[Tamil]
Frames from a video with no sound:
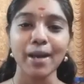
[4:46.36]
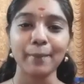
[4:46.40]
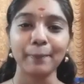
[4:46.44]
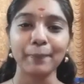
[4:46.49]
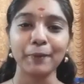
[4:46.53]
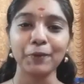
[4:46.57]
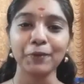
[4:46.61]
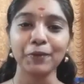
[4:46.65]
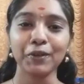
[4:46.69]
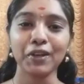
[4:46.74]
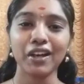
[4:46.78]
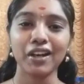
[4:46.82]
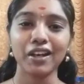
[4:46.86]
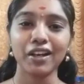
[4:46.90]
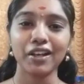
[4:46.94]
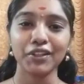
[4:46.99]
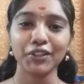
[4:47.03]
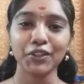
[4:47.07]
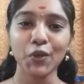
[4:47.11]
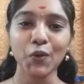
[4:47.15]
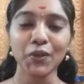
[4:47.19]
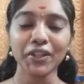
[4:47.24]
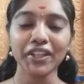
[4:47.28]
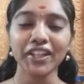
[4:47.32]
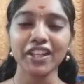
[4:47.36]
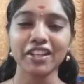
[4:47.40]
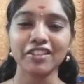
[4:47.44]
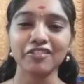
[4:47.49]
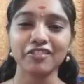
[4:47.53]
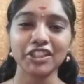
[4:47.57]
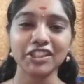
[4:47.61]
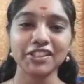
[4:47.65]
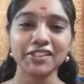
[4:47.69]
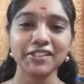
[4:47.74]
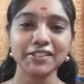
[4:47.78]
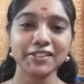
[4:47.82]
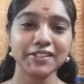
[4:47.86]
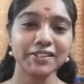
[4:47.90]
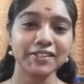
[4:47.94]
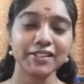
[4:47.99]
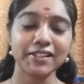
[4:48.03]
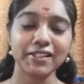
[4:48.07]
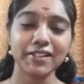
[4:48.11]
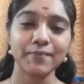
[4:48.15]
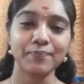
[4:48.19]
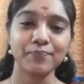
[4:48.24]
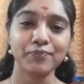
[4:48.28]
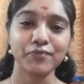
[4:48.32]
அப்போ யோகியார் வந்து
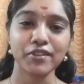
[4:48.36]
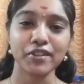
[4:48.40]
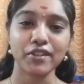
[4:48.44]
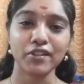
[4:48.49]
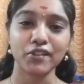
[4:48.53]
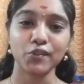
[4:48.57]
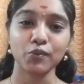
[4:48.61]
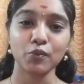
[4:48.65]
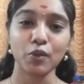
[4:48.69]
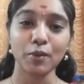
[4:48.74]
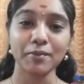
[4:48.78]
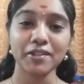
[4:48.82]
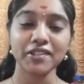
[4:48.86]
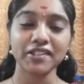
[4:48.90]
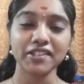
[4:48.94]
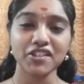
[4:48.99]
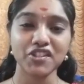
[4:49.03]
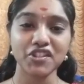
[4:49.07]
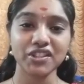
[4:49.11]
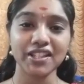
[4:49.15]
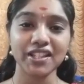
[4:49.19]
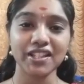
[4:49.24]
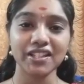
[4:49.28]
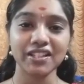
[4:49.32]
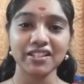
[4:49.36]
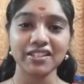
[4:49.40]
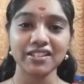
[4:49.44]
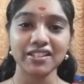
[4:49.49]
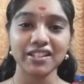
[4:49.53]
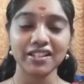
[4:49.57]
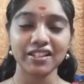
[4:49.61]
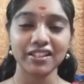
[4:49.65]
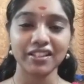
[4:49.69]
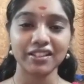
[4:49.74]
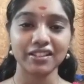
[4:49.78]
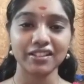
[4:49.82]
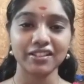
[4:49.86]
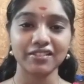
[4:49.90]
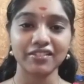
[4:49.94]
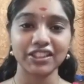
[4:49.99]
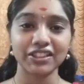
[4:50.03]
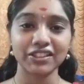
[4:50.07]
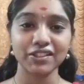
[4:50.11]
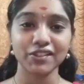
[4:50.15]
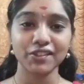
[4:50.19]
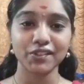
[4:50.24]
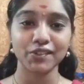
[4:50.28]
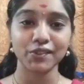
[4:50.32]
சுவாமி சச்சிதானந்தா கிட்ட
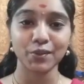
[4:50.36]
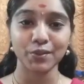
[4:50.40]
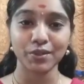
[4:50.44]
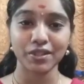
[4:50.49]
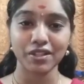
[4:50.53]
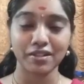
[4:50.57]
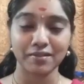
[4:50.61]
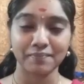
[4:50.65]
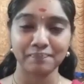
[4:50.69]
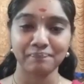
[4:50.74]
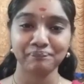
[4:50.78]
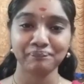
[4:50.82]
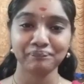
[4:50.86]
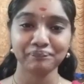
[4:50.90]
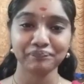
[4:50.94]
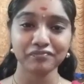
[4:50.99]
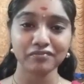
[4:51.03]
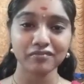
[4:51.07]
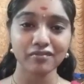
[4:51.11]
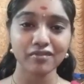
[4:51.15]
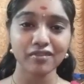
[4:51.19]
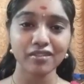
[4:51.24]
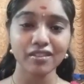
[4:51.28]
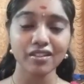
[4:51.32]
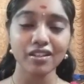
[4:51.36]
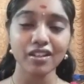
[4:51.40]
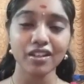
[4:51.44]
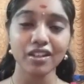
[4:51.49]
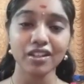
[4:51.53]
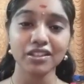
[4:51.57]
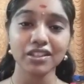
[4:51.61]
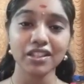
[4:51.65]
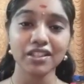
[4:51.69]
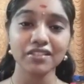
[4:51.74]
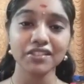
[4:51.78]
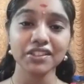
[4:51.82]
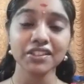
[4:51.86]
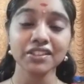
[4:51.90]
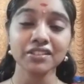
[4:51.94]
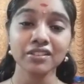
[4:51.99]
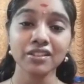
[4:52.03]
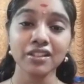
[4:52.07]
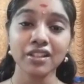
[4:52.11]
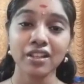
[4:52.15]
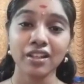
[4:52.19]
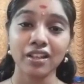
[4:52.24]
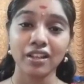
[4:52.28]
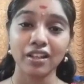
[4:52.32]
வந்து சொன்னா அதாவது
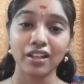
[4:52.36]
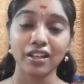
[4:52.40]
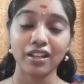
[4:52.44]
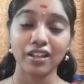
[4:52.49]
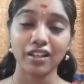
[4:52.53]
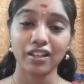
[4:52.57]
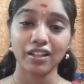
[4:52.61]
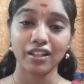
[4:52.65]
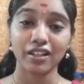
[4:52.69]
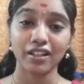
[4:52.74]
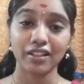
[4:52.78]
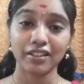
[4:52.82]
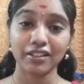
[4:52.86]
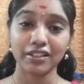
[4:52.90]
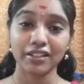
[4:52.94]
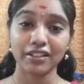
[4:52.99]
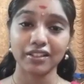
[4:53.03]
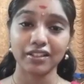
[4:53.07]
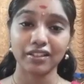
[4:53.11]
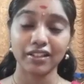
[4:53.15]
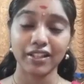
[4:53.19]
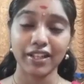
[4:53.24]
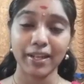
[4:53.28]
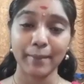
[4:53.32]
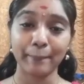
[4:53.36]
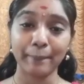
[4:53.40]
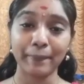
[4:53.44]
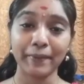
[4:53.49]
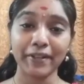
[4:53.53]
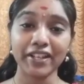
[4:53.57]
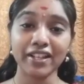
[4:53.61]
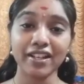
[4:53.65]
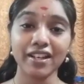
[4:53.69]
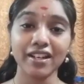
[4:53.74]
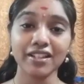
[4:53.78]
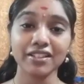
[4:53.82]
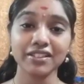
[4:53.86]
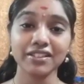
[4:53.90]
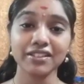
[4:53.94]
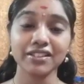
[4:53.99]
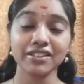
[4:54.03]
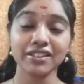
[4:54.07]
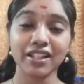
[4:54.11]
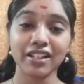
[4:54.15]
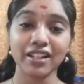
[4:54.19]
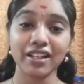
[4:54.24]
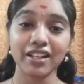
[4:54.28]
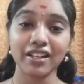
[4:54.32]
எப்படியாவது
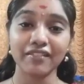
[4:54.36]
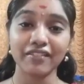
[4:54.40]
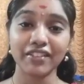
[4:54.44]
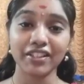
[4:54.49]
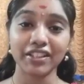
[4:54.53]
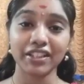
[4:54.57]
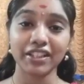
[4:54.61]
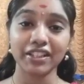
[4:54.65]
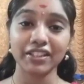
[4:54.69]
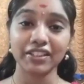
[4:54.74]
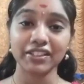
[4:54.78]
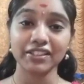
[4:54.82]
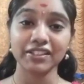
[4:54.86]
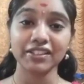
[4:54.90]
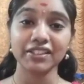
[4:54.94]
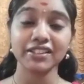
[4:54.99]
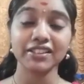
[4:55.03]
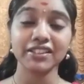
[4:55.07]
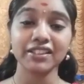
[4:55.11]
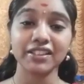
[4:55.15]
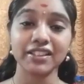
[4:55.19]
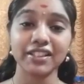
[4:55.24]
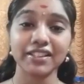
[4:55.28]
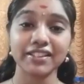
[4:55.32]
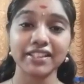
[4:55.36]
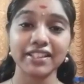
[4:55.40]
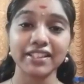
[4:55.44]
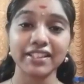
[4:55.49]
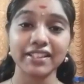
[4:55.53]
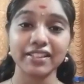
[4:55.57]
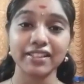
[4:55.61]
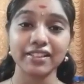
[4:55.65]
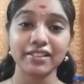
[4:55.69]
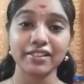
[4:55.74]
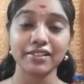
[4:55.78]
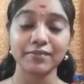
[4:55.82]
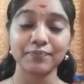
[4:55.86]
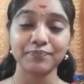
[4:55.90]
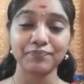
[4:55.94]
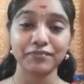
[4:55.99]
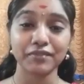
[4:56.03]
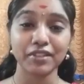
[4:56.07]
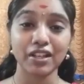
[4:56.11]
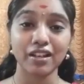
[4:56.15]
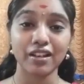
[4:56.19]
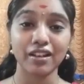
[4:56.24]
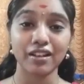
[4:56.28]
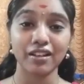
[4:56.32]
அவர்கிட்ட இருந்து அந்த
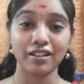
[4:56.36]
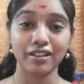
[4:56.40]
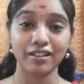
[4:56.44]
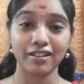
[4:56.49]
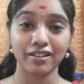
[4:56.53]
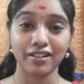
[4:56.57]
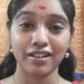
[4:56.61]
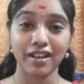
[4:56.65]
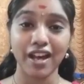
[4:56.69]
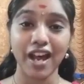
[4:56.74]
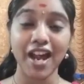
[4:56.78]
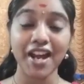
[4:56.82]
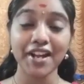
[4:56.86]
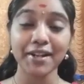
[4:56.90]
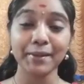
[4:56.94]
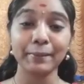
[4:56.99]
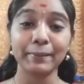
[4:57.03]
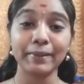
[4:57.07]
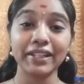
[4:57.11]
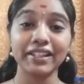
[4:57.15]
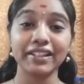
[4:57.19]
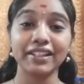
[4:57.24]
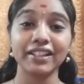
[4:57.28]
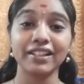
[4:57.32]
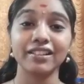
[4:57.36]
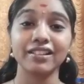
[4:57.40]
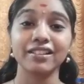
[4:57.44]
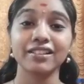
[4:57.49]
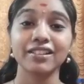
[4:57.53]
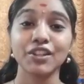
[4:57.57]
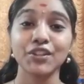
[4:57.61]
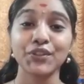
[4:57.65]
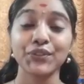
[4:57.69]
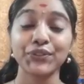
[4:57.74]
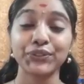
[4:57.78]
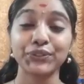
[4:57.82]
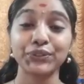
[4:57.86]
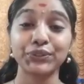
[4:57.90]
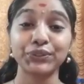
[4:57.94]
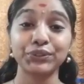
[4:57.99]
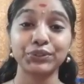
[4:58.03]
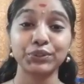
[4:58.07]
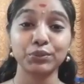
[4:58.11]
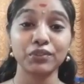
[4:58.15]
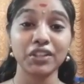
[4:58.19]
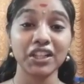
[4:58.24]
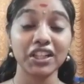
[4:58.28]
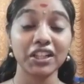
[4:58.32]
ஆன்மீக
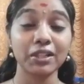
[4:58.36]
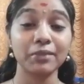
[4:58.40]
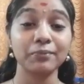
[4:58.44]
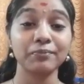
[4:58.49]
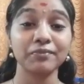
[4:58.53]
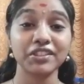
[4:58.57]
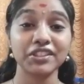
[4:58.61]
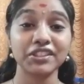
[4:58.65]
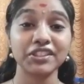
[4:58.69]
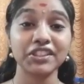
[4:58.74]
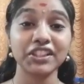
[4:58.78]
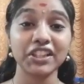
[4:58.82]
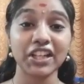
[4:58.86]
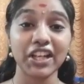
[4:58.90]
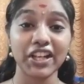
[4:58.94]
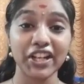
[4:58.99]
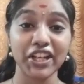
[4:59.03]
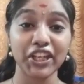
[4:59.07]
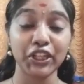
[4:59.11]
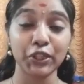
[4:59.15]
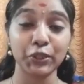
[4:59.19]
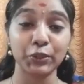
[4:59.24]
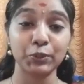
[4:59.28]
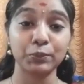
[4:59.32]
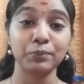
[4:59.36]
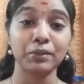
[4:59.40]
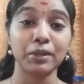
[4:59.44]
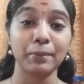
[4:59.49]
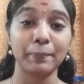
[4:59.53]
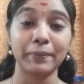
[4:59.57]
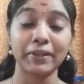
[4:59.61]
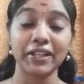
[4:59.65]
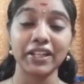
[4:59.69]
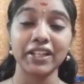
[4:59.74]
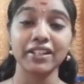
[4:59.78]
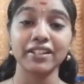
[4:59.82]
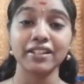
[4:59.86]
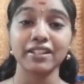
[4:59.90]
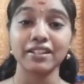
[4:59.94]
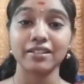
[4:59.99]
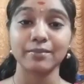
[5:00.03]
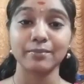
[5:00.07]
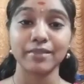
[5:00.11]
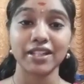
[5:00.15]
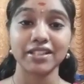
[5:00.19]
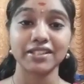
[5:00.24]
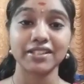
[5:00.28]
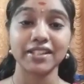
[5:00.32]
துவக்கம் வந்து கிடைக்கணும்
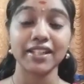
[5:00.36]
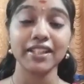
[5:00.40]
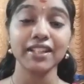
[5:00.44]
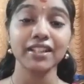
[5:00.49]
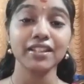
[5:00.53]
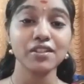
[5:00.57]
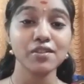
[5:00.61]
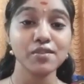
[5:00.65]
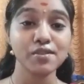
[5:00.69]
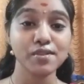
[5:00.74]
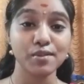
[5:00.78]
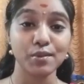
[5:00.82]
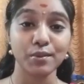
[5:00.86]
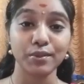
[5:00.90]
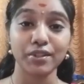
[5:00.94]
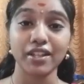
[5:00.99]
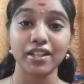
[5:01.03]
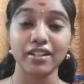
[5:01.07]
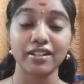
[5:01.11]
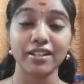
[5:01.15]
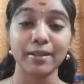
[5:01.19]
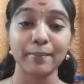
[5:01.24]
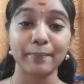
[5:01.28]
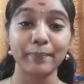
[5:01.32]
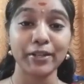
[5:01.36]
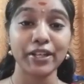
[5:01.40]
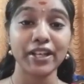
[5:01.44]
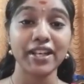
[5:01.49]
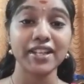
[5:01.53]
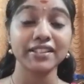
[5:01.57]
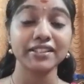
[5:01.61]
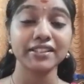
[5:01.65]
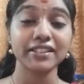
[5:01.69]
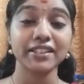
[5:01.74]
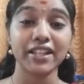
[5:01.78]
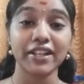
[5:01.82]
அப்படிங்கிற மாதிரி சொன்னார் எப்படியாவது